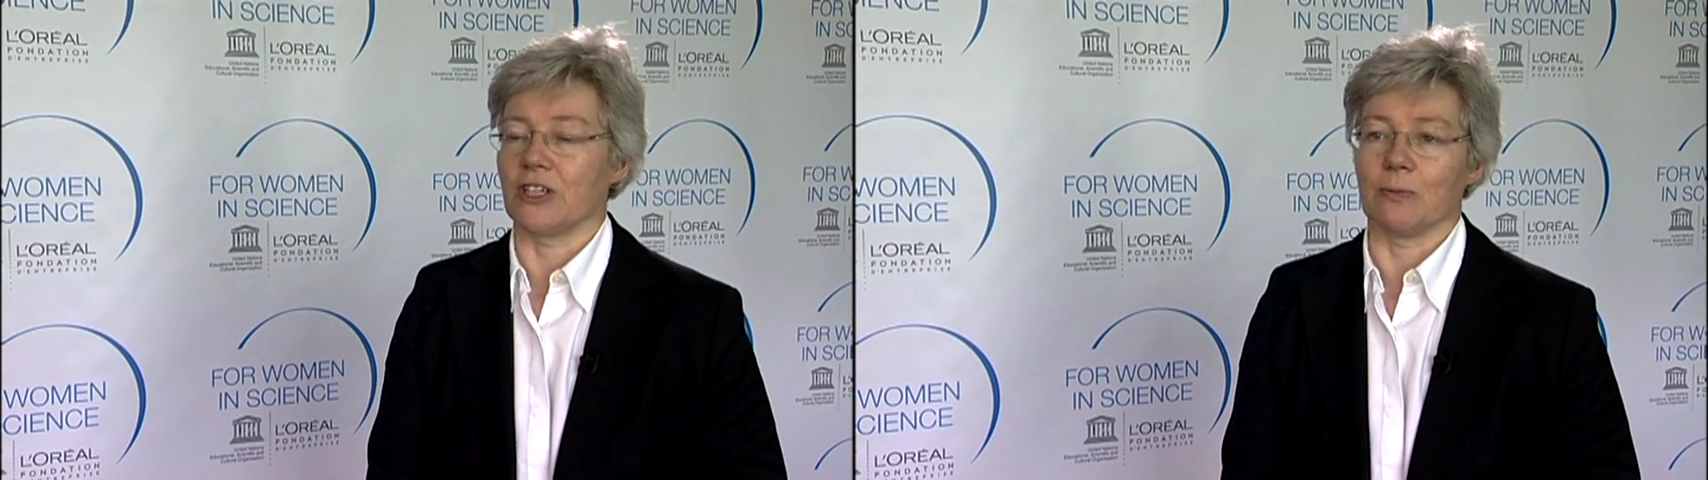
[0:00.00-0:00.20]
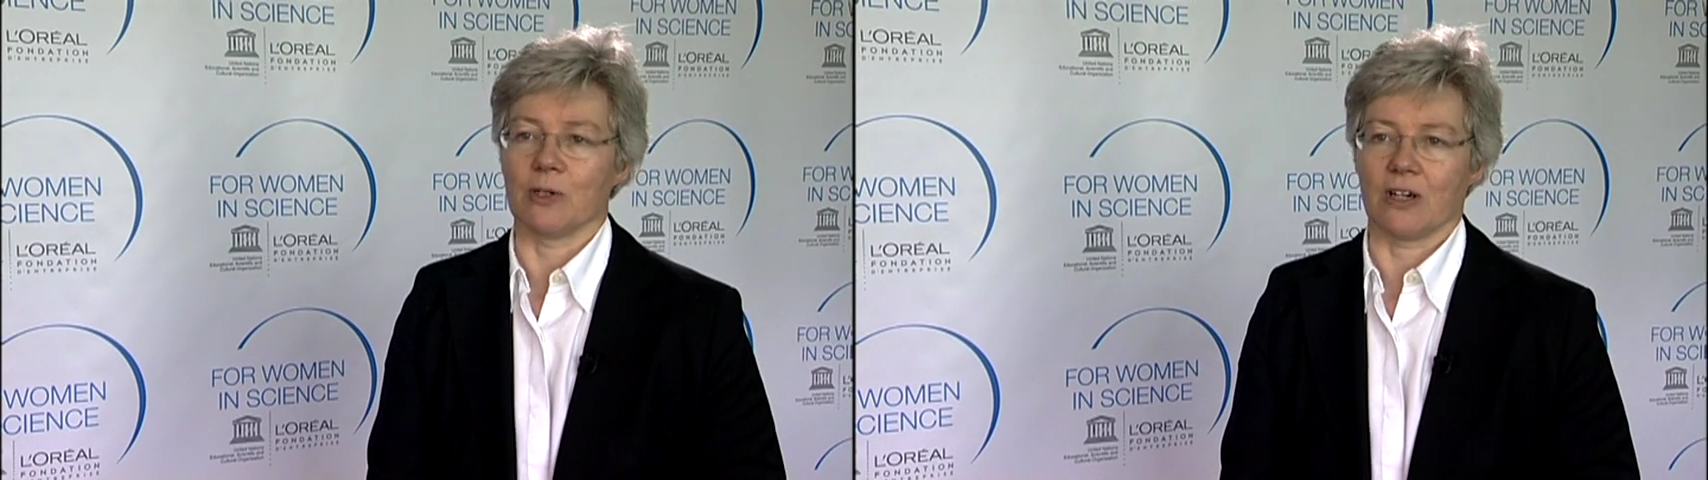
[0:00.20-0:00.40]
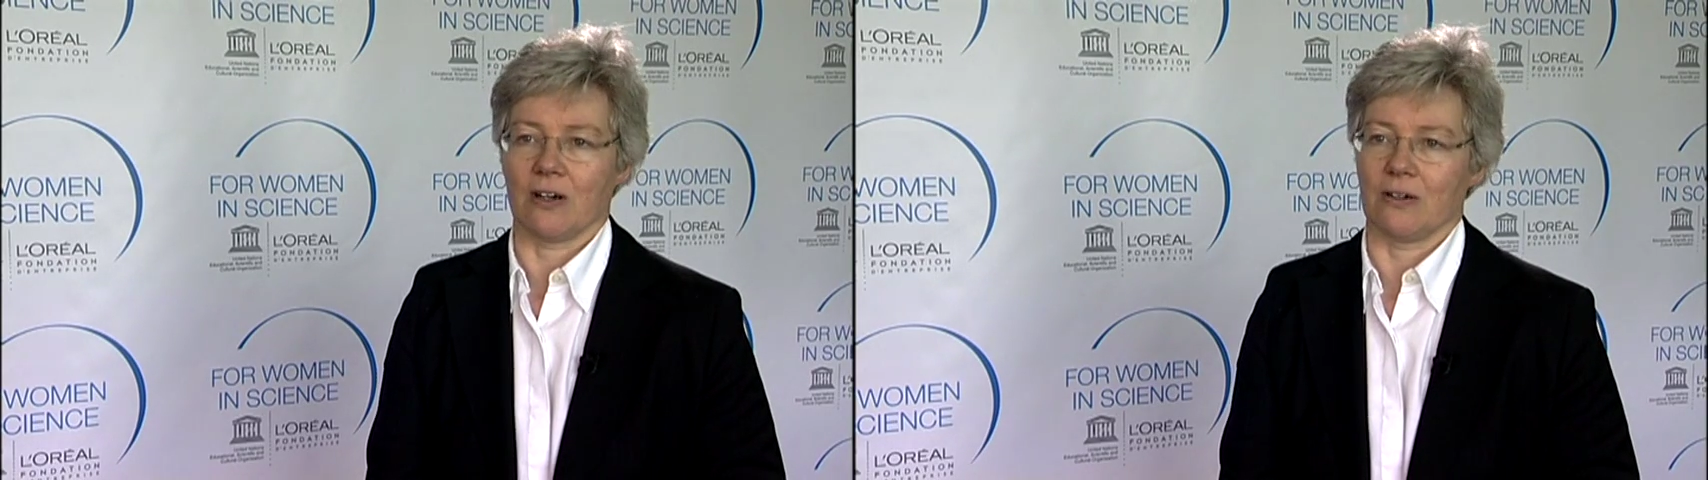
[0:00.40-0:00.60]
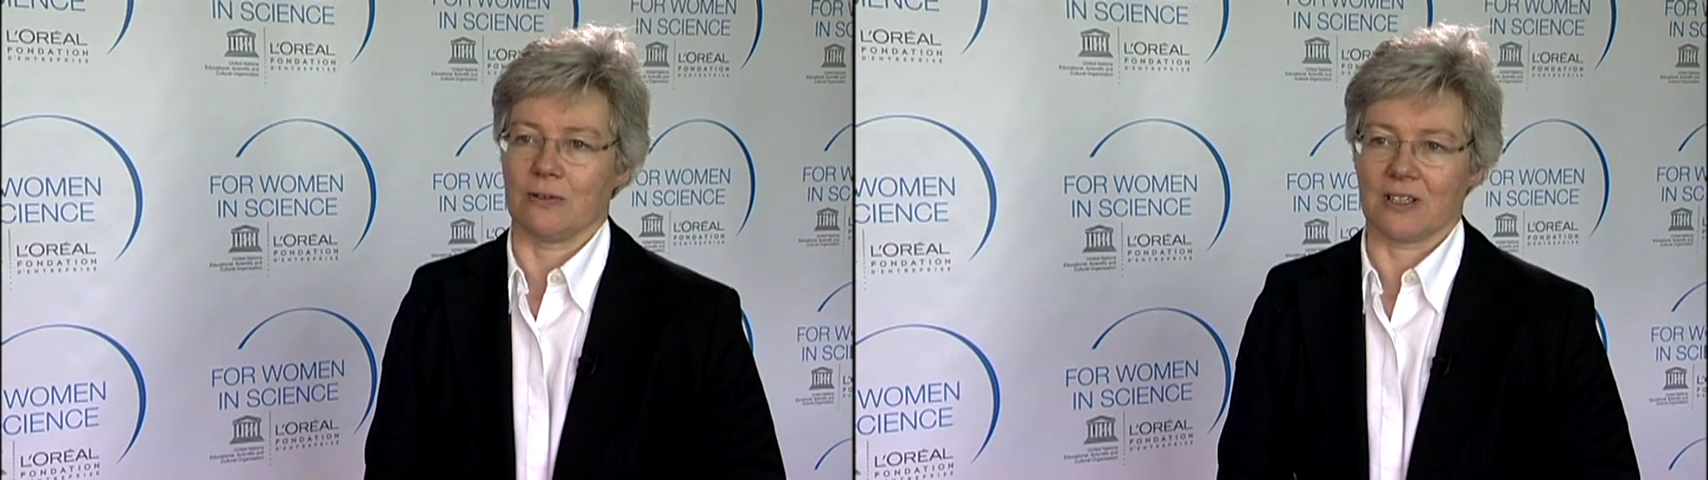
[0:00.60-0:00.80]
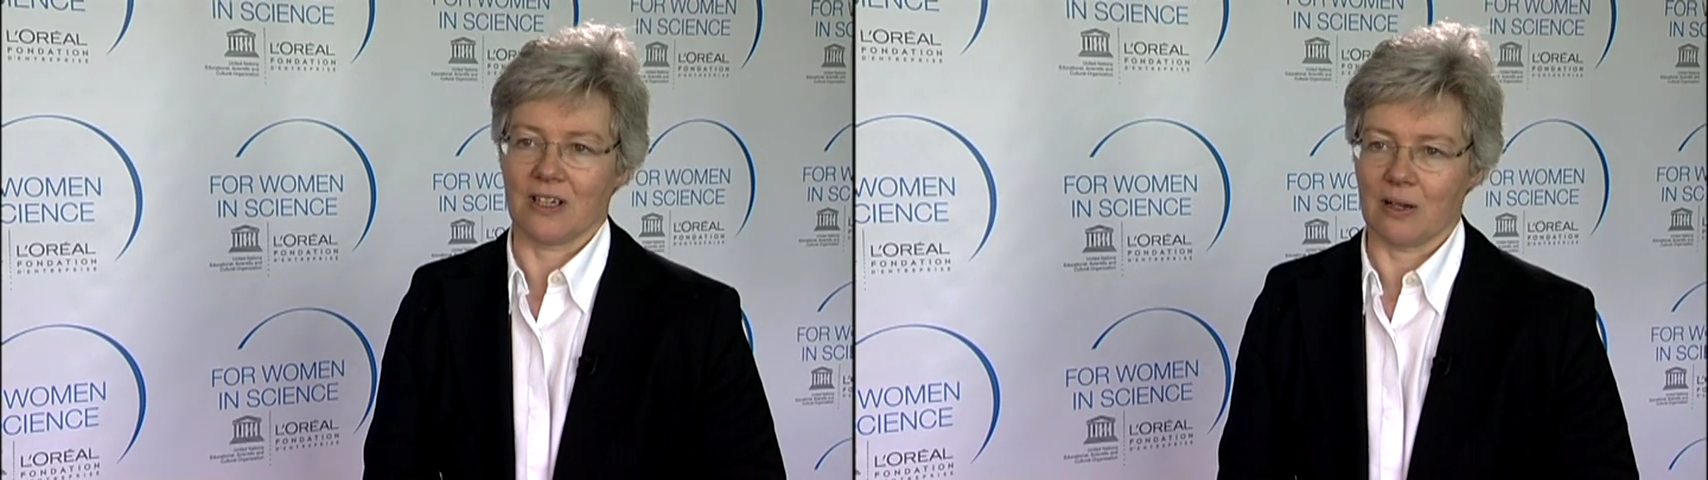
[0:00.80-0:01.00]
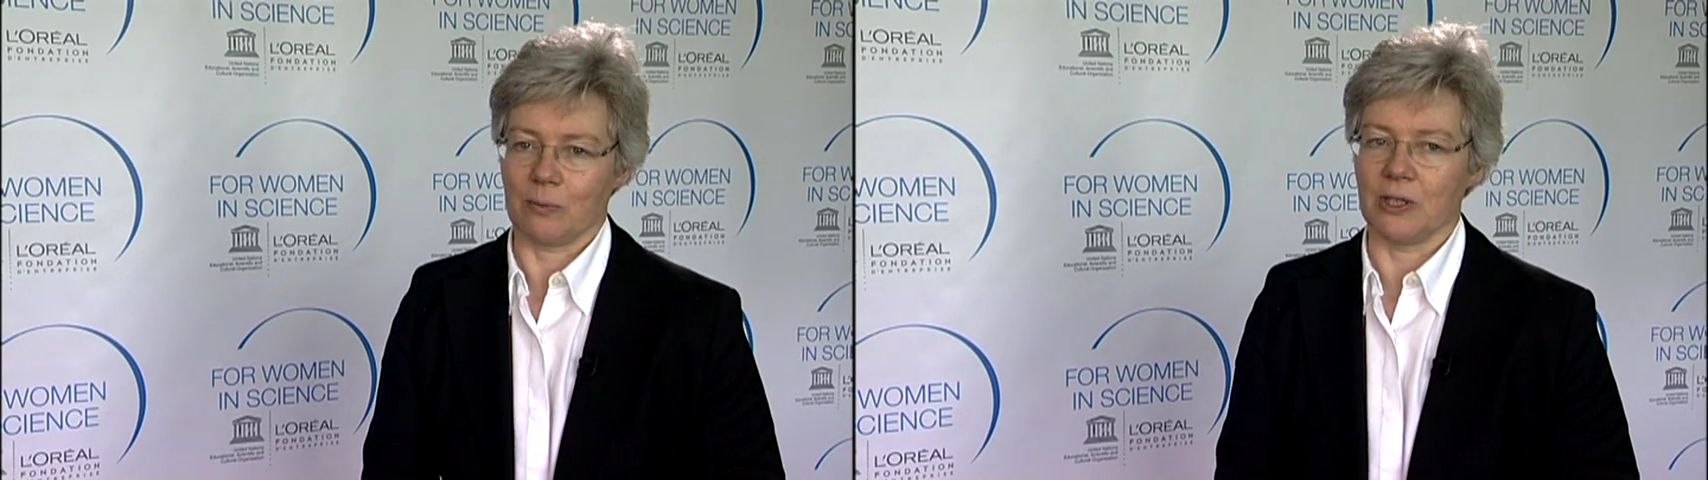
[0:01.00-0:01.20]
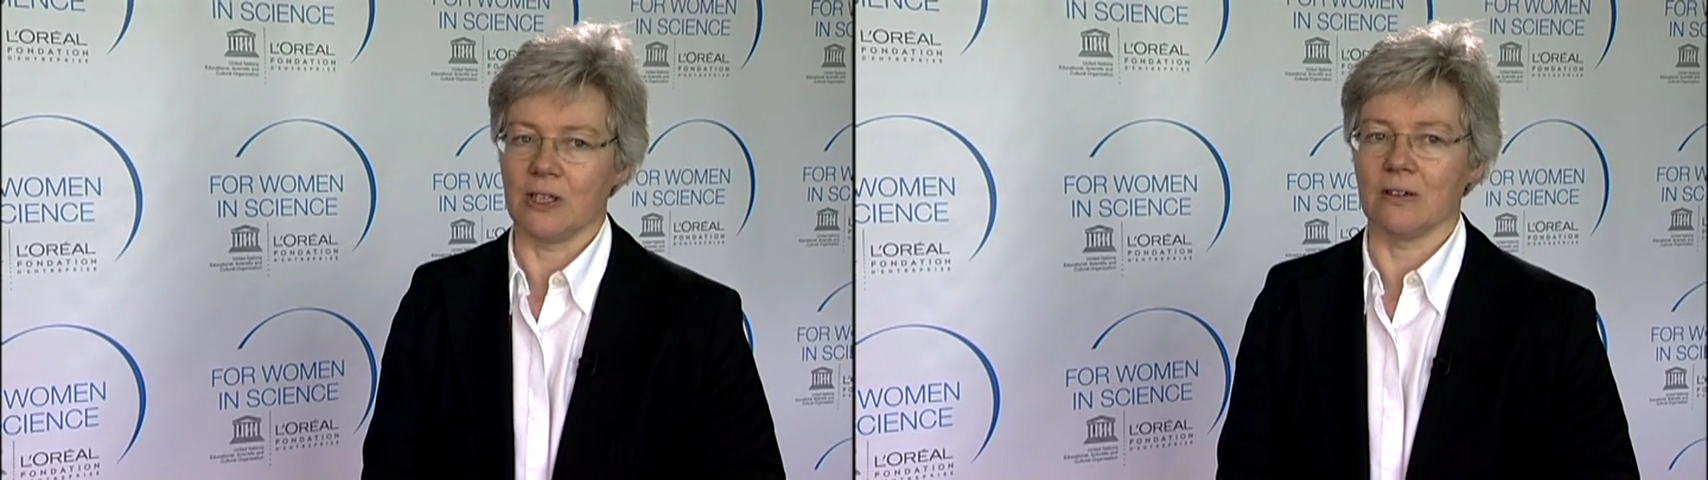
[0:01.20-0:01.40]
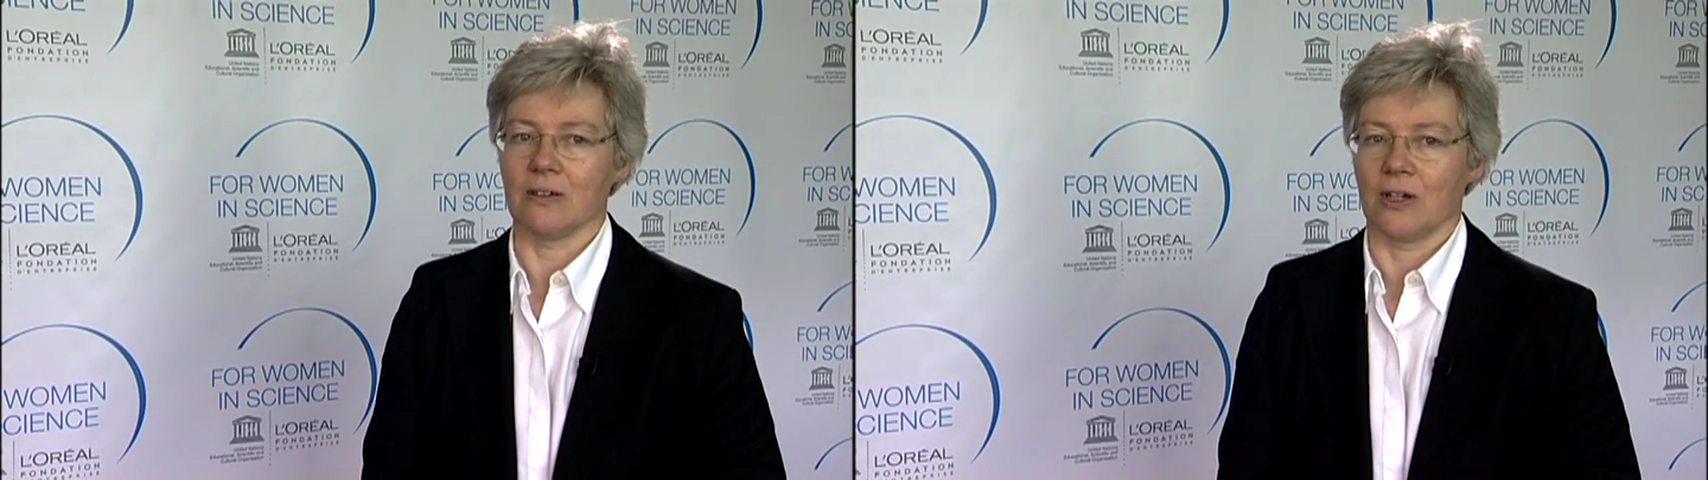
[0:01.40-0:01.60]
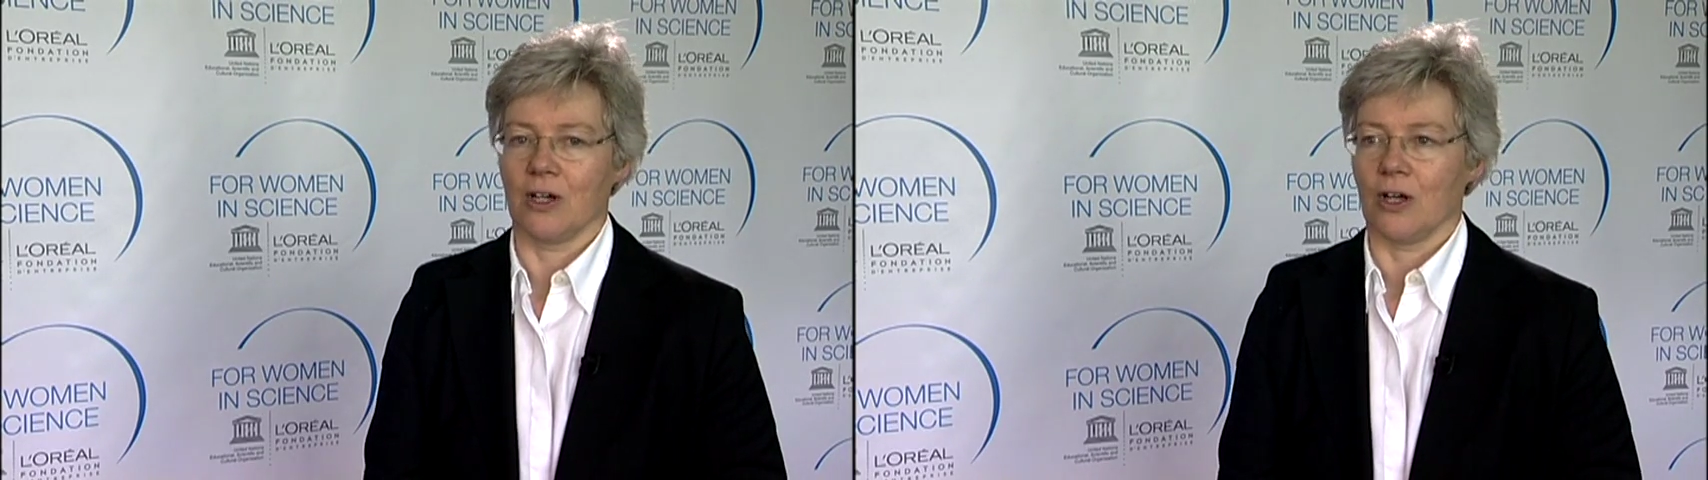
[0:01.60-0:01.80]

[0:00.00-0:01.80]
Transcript: caméra euh, très rapide.